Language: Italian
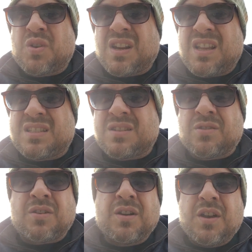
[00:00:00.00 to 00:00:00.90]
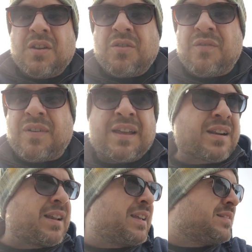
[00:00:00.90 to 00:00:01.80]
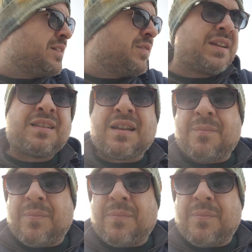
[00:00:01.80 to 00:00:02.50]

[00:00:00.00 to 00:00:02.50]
Cristo non va in rete. Venite a